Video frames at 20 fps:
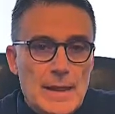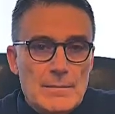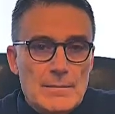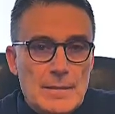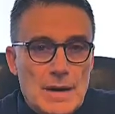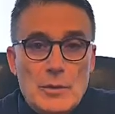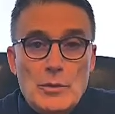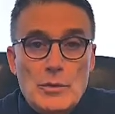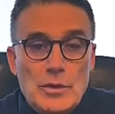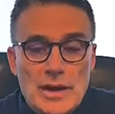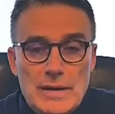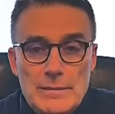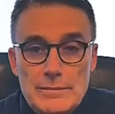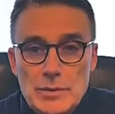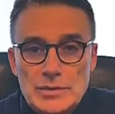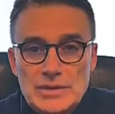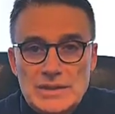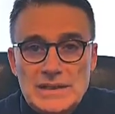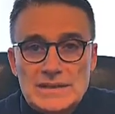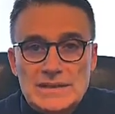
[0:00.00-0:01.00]
ma quello che è
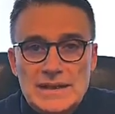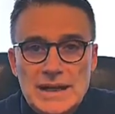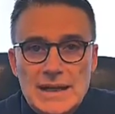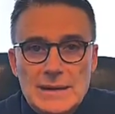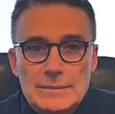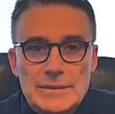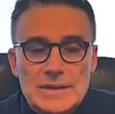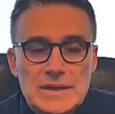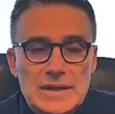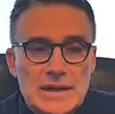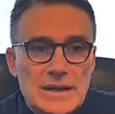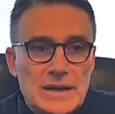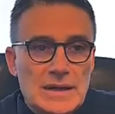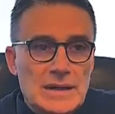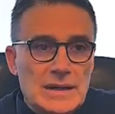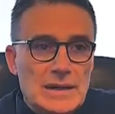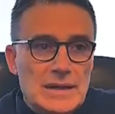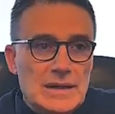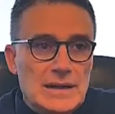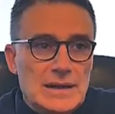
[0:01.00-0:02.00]
importante capire
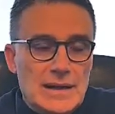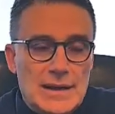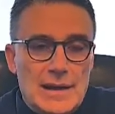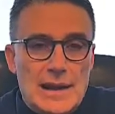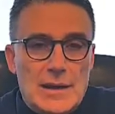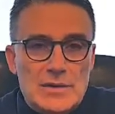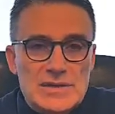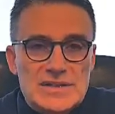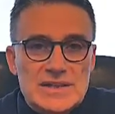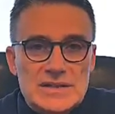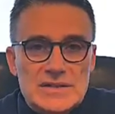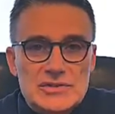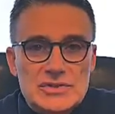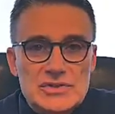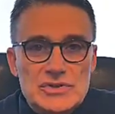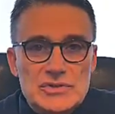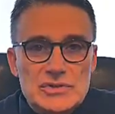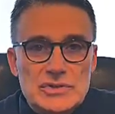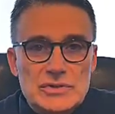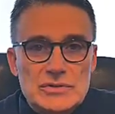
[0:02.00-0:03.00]
è che questa
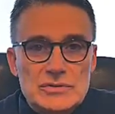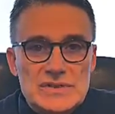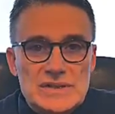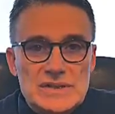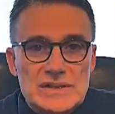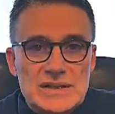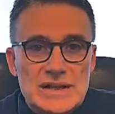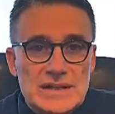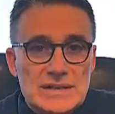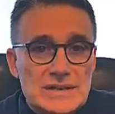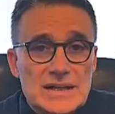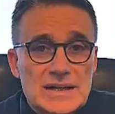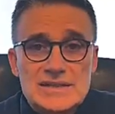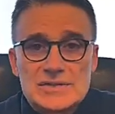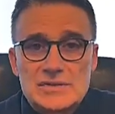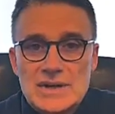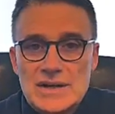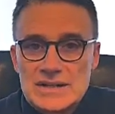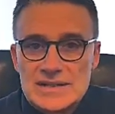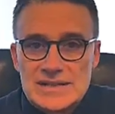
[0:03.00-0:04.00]
decisione consentirà di
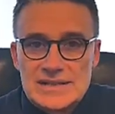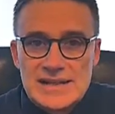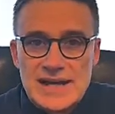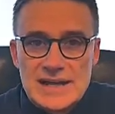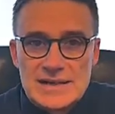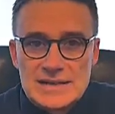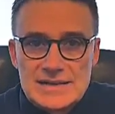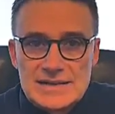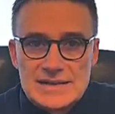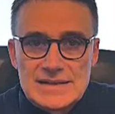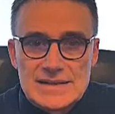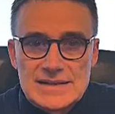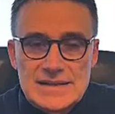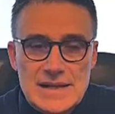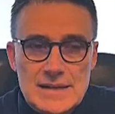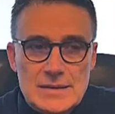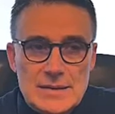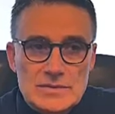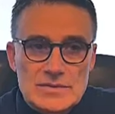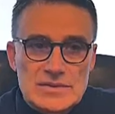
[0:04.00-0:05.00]
razionalizzare il
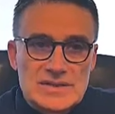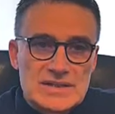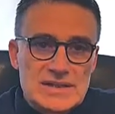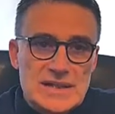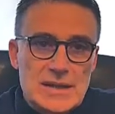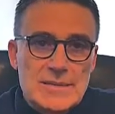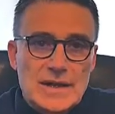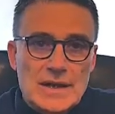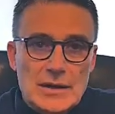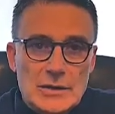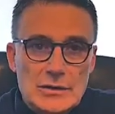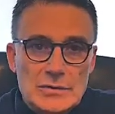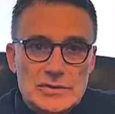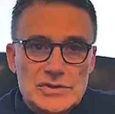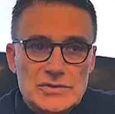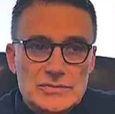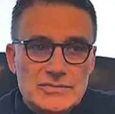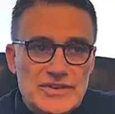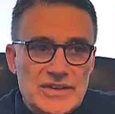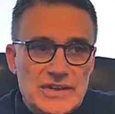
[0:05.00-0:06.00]
sistema, un sistema che
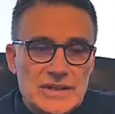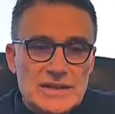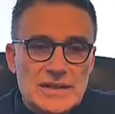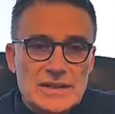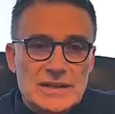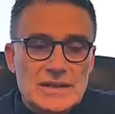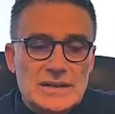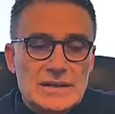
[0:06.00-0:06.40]
oggi vede